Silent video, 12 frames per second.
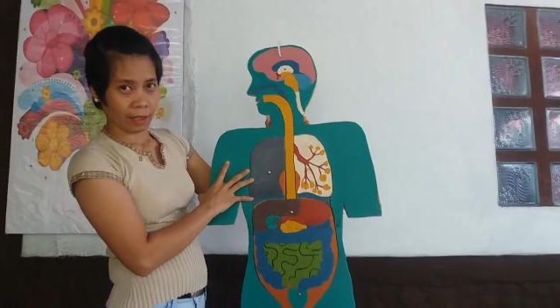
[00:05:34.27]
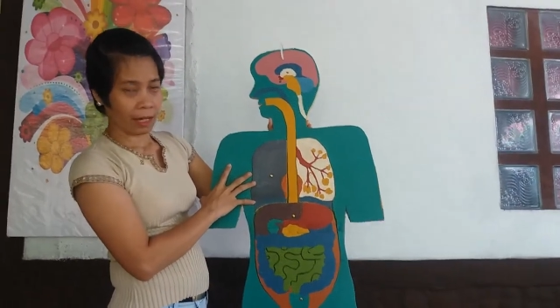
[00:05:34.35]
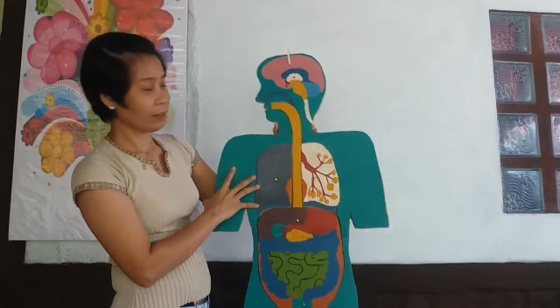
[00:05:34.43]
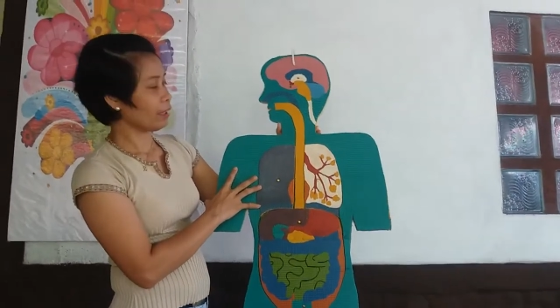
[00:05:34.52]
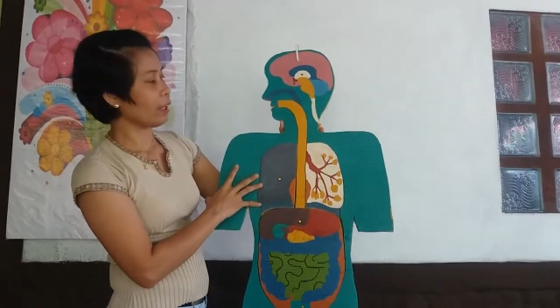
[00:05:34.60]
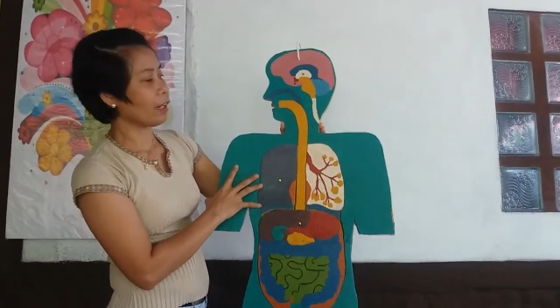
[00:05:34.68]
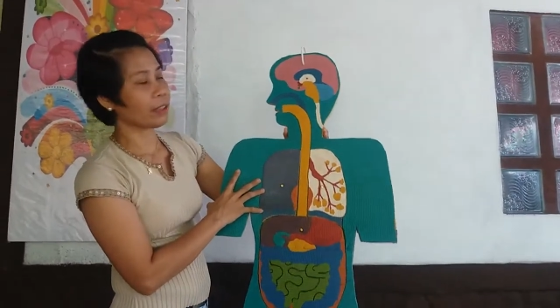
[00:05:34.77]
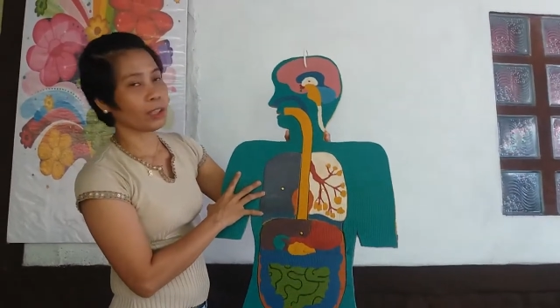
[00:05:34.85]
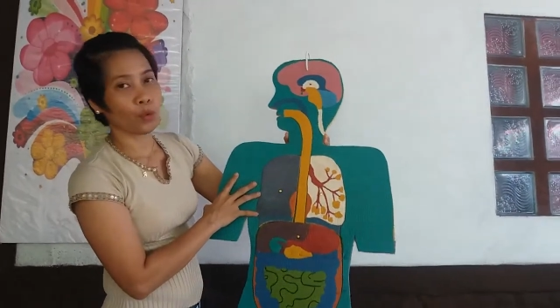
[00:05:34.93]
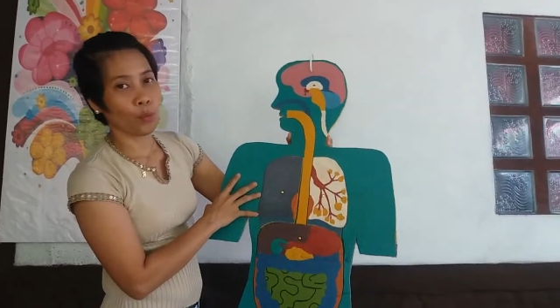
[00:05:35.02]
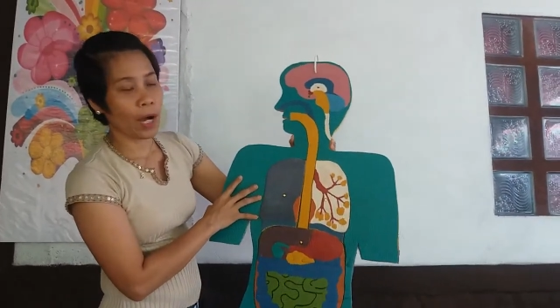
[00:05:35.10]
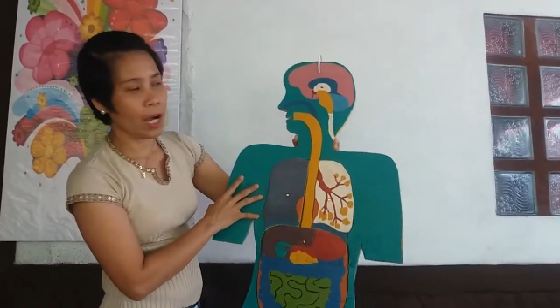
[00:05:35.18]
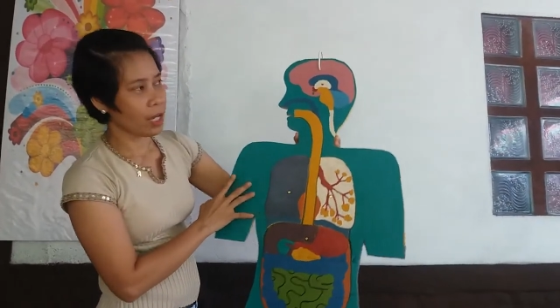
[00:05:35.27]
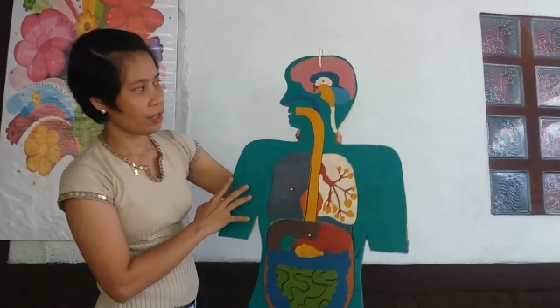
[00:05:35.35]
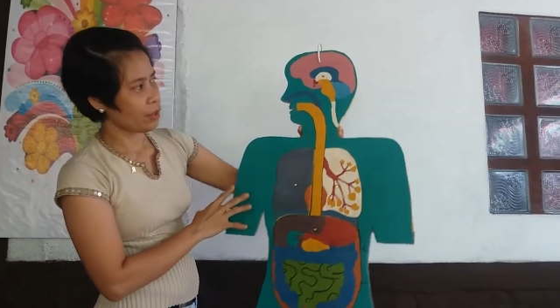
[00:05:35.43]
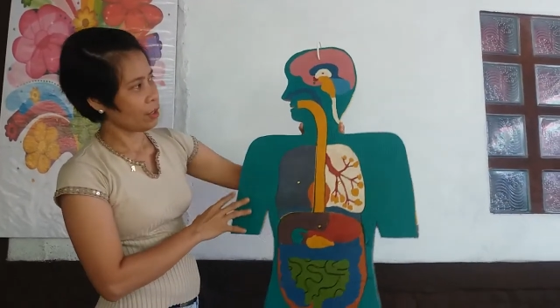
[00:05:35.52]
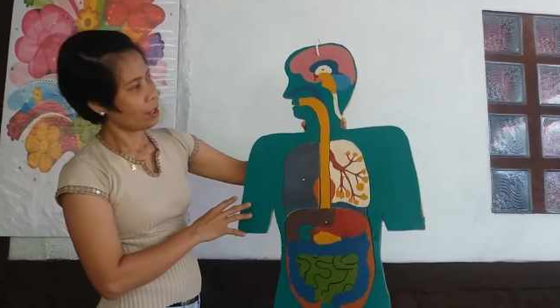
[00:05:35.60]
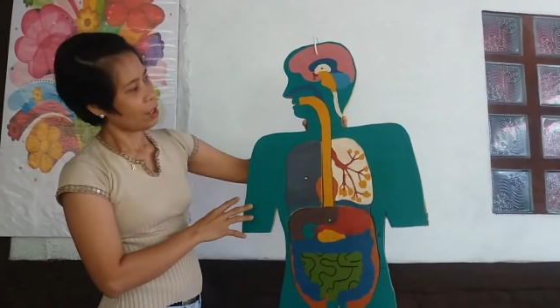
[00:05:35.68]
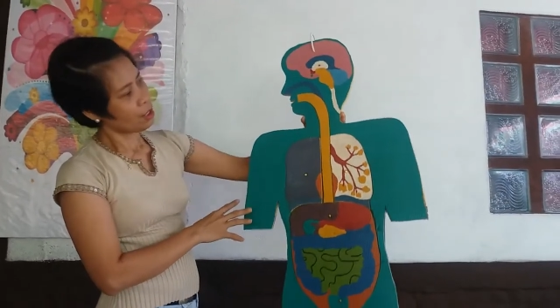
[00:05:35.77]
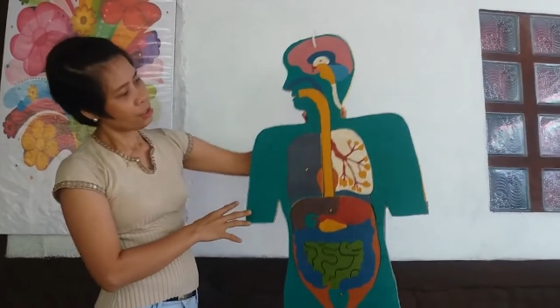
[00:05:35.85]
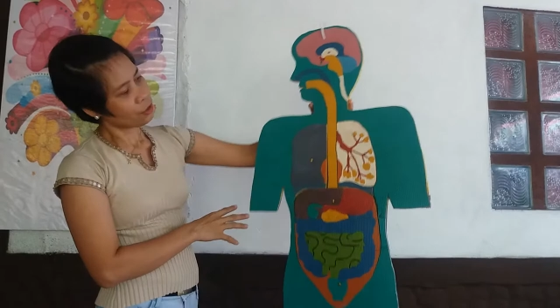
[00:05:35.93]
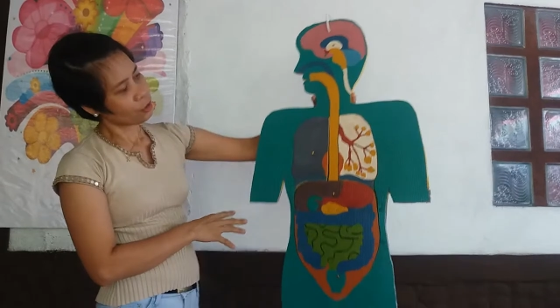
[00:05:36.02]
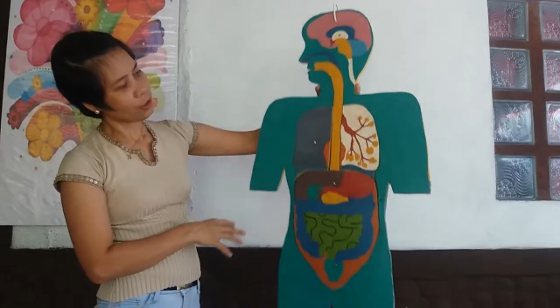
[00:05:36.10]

ating katawan. So,